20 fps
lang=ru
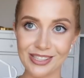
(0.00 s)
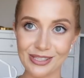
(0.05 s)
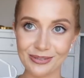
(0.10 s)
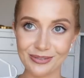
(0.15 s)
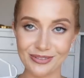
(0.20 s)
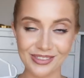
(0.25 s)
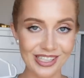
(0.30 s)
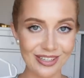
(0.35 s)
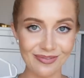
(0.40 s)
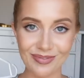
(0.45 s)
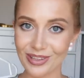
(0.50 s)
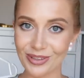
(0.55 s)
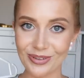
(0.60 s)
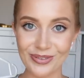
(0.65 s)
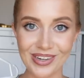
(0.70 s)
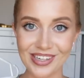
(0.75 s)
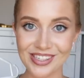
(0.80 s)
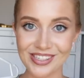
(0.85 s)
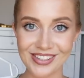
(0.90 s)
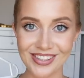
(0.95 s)
чтобы вы не
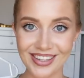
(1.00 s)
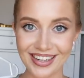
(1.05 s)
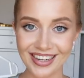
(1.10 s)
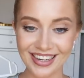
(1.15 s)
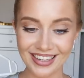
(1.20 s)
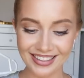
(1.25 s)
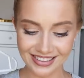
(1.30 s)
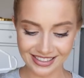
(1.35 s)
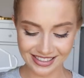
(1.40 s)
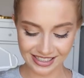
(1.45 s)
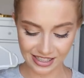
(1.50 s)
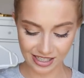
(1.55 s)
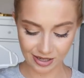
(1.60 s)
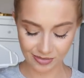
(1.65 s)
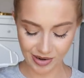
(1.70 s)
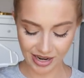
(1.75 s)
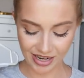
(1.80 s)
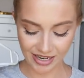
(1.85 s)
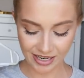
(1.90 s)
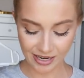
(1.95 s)
подумали, что я какая-то
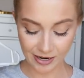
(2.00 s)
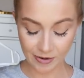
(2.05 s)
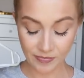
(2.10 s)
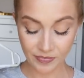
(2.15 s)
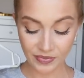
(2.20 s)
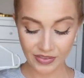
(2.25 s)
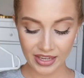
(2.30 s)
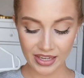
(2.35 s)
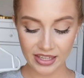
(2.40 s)
ненормальная.